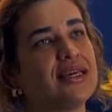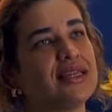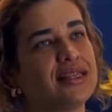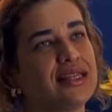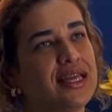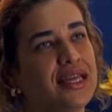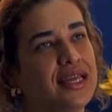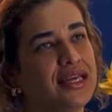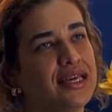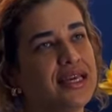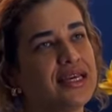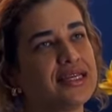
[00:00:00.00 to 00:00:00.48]

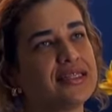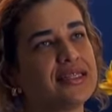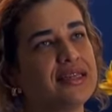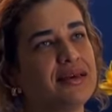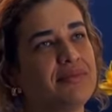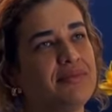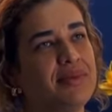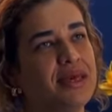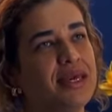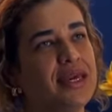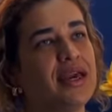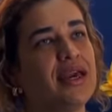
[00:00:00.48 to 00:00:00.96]
têm que
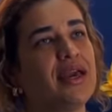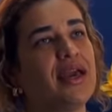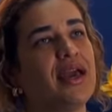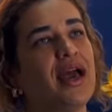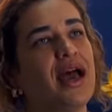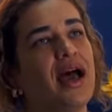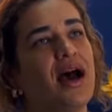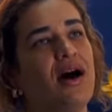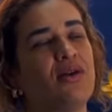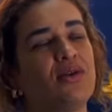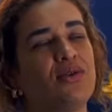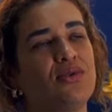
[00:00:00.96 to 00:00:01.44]
receber
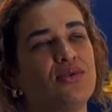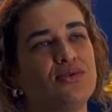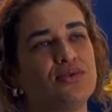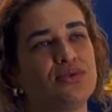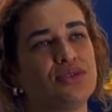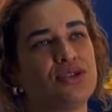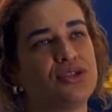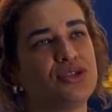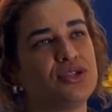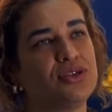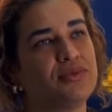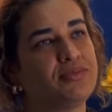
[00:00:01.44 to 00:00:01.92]
algum
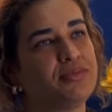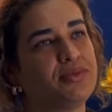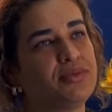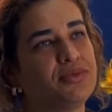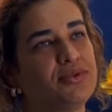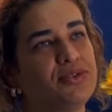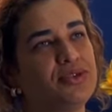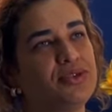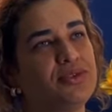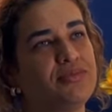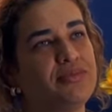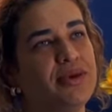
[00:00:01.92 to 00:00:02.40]
tipo
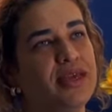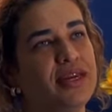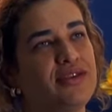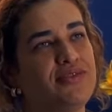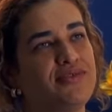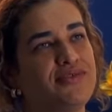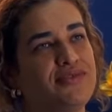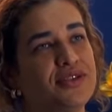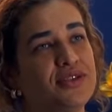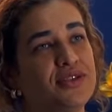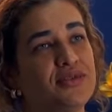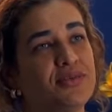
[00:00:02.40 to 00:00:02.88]
de
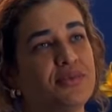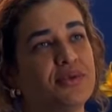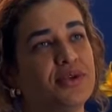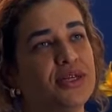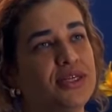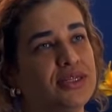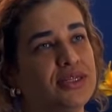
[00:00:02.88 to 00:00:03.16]
benefício por